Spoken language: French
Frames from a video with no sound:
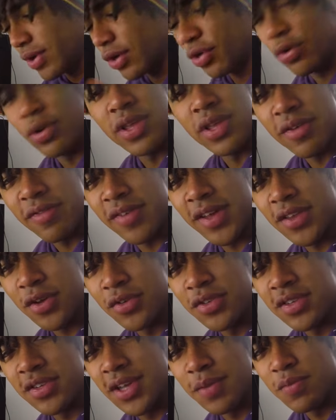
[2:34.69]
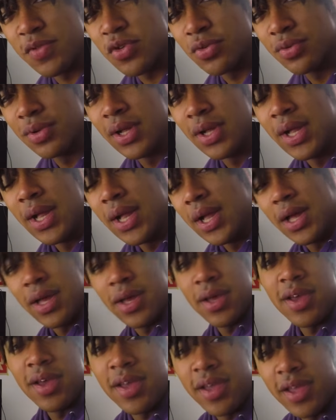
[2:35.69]
le lien va être en description.
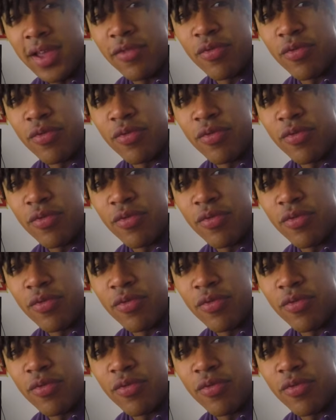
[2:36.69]
Et